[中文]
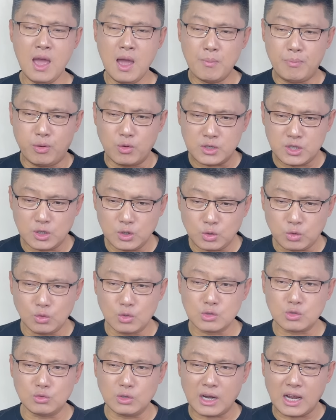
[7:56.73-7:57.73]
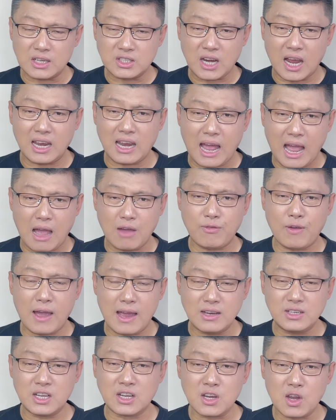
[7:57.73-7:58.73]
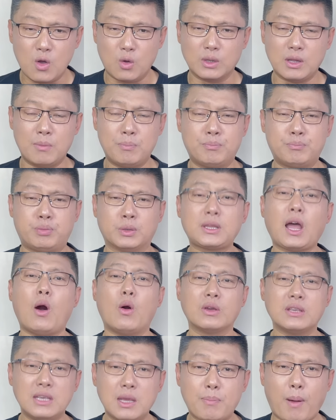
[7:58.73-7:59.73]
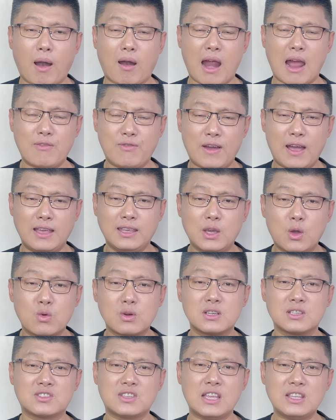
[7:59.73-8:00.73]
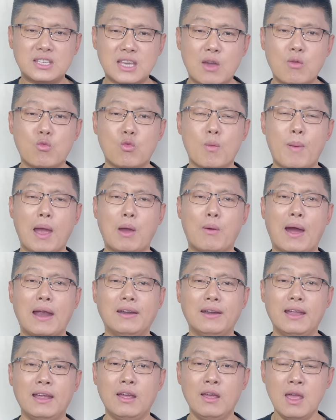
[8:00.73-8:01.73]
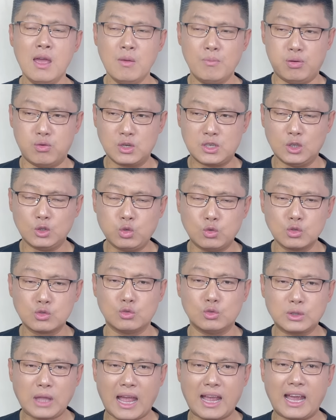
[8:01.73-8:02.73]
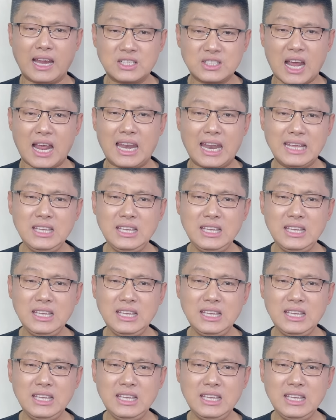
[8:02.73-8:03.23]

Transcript: 普什图族呢，占了阿富汗人口的不到一半，阿富汗一共是3500万人，普什图族大概占了